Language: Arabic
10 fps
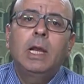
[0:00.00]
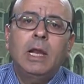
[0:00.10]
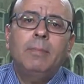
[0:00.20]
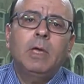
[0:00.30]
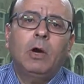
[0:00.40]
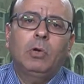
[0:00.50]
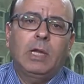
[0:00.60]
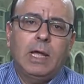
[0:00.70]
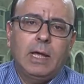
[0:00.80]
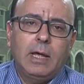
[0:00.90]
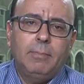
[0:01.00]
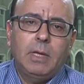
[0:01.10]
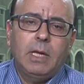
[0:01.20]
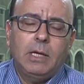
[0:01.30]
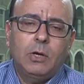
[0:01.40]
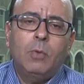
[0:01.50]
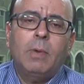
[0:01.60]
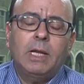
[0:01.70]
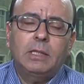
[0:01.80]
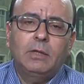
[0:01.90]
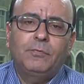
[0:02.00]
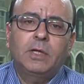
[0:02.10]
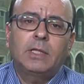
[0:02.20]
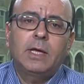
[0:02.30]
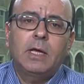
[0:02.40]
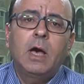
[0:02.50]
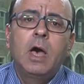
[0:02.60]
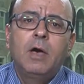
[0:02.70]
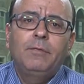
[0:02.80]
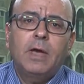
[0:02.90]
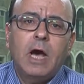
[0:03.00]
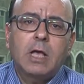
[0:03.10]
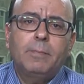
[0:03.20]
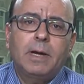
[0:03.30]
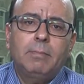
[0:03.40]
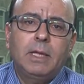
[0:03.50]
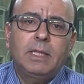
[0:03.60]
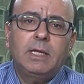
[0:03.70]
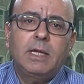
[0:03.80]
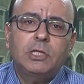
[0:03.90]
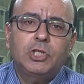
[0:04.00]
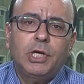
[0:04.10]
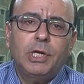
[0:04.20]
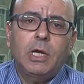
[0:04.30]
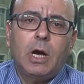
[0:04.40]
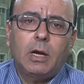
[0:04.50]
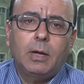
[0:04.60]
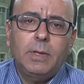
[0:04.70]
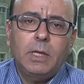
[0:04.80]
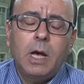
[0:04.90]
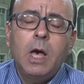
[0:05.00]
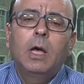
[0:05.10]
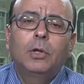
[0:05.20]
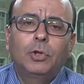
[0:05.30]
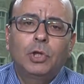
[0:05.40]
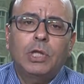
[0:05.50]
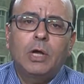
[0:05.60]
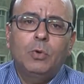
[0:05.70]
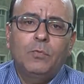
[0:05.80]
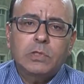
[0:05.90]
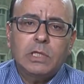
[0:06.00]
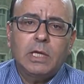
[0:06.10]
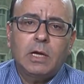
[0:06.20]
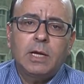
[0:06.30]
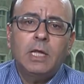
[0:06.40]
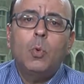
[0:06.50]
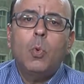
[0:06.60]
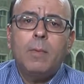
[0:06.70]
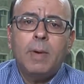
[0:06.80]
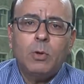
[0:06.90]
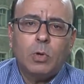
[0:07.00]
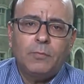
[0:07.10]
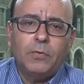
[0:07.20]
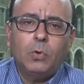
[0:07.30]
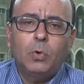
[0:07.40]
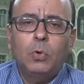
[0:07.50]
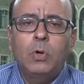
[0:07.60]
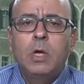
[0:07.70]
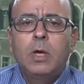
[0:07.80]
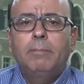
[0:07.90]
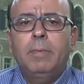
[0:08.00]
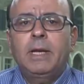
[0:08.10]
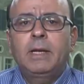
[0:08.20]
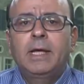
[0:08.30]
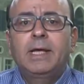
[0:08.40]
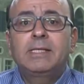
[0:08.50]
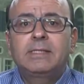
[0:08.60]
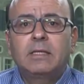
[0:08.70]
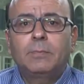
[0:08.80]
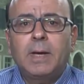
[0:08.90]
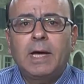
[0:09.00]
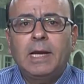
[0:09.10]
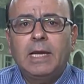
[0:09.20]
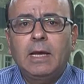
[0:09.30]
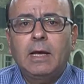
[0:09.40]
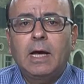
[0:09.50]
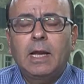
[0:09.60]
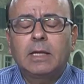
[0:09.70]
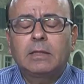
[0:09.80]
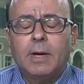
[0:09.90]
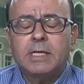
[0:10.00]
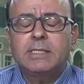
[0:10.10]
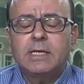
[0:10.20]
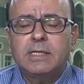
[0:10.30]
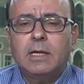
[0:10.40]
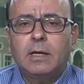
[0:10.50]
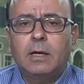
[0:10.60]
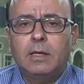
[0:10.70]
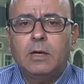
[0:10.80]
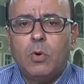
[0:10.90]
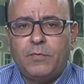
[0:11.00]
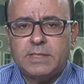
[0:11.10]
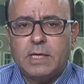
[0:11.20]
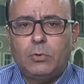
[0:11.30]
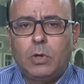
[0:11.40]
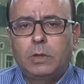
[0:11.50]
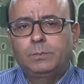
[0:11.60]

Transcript: لم يعد لها أهمية اليوم الانتفاضة هي في أكبر مدينة شيعية عربية ضد النفوذ الإيراني وما يرافقه نعم. من استتباع للطبقة السياسية العراقية وفسادها